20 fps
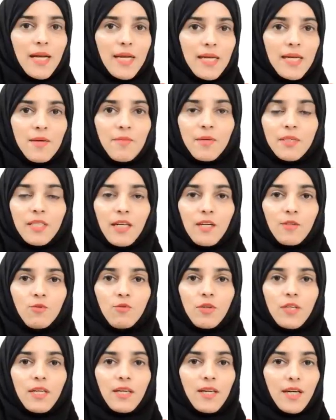पहले ही बता
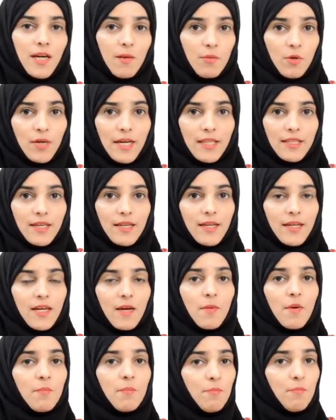दूं कि अगर आप लोग कहते हैं ना कि
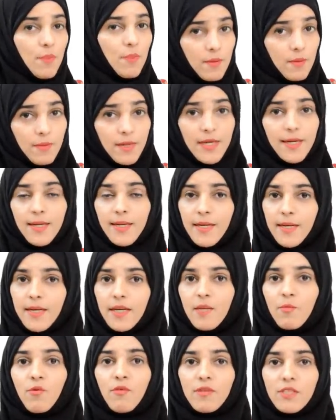हमें परमानेंट हेयर
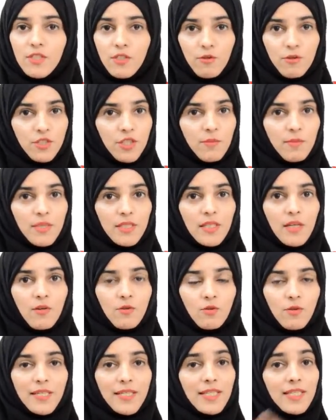रिमूवल सोल्यूशन बताओ
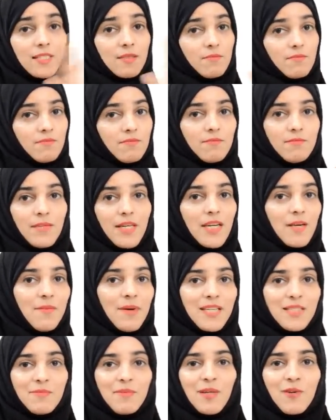तो एटलीस्ट मेरे
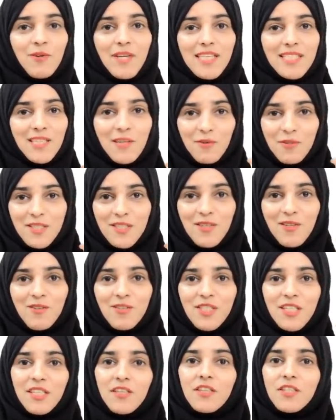पास बिल्कुल ऐसा कोई
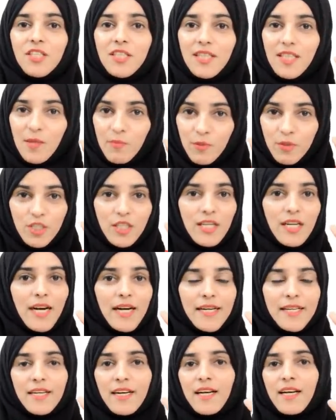सोल्यूशन नहीं और जितना मुझे
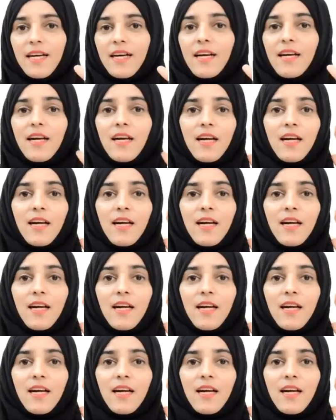आइडिया है